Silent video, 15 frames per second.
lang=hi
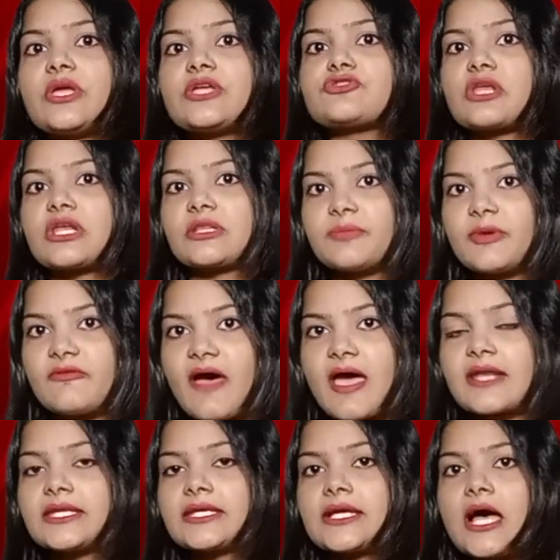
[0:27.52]
हुए शरद
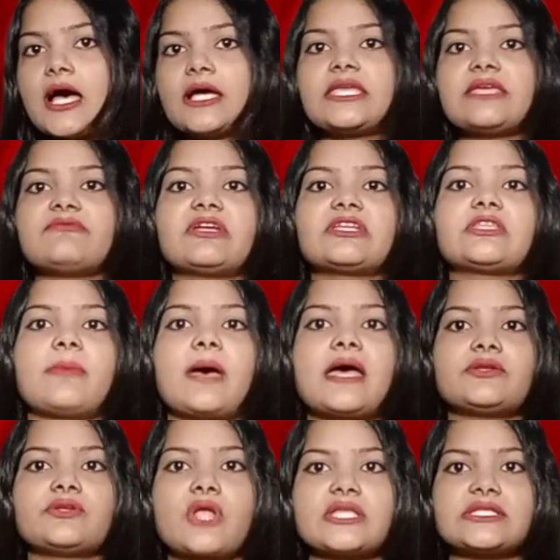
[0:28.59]
पवार ने कहा कि
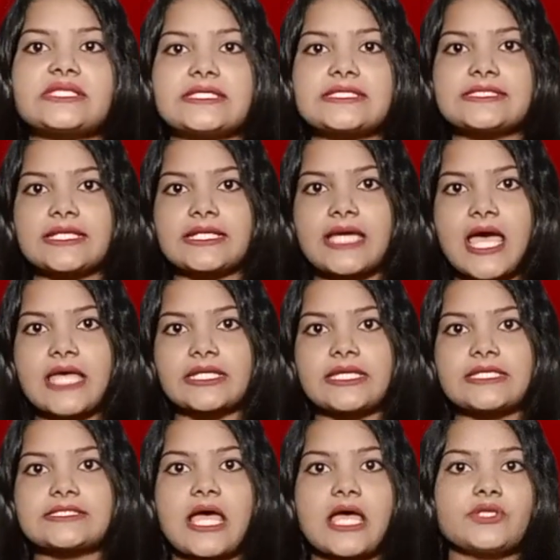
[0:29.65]
वर्तमान राज्य सरकार
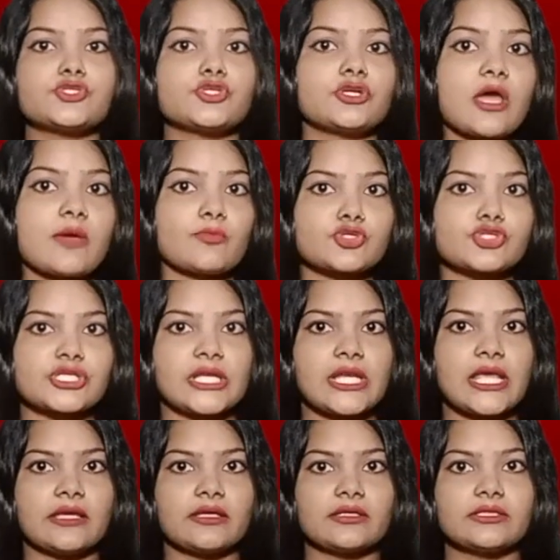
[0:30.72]
के साथ जुड़ना मुश्किल
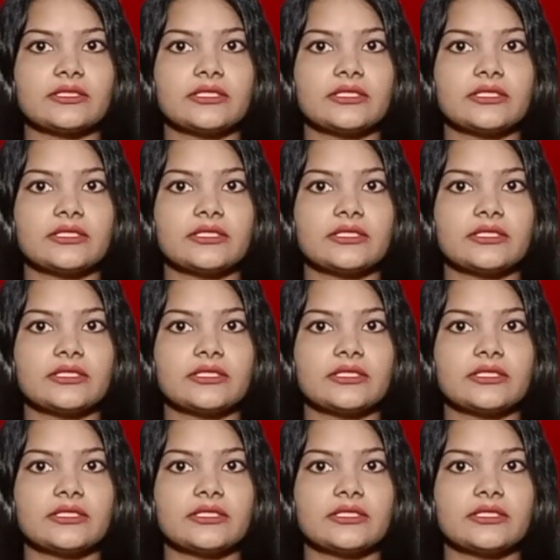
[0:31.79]
है